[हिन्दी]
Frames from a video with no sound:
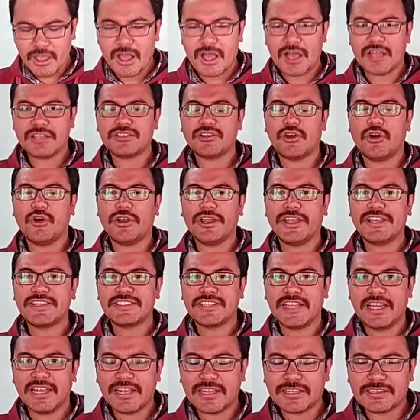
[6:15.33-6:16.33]
अच्छा और
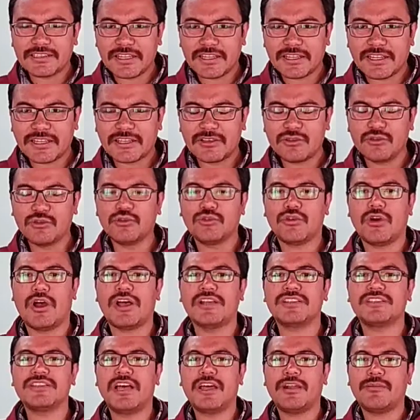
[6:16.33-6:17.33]
ऐसा लगता था कि उनको
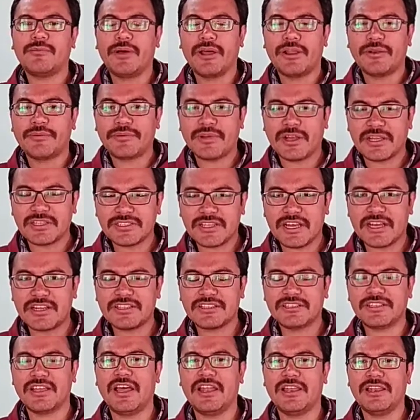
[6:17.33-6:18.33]
हजार बार हजार
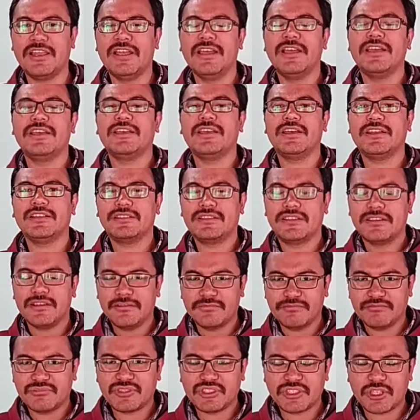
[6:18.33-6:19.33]
साल या
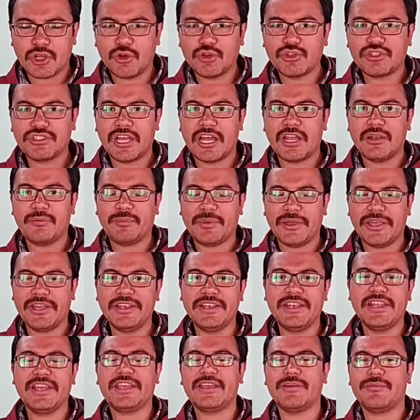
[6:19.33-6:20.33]
सौ साल
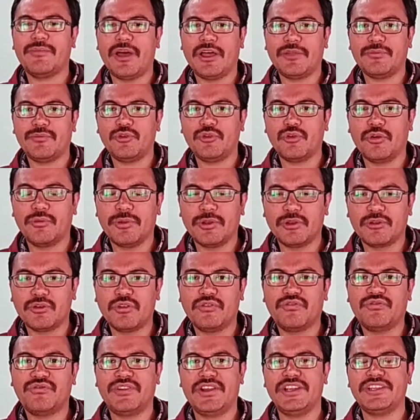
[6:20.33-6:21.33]
पहनने के बाद भी वो बिल्कुल
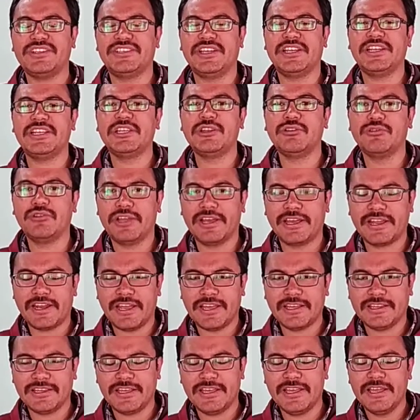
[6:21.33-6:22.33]
फ्रेश एंड न्यू लग
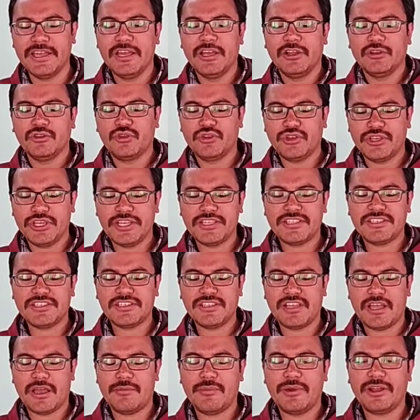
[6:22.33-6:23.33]
रहे थे तो ये
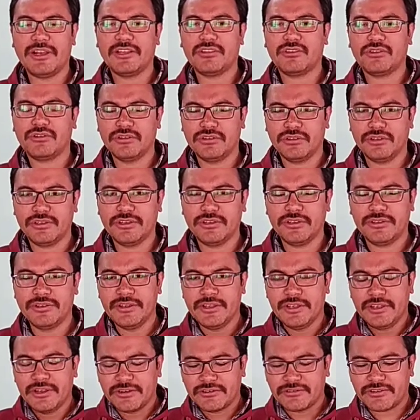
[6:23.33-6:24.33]
चीजें हमारे
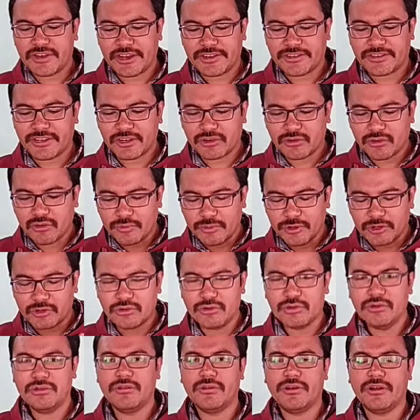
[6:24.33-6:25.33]
राइटर को
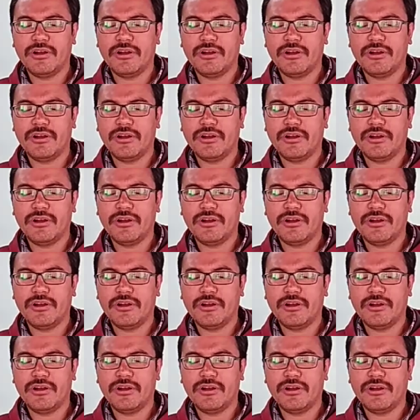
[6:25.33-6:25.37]
बिल्कुल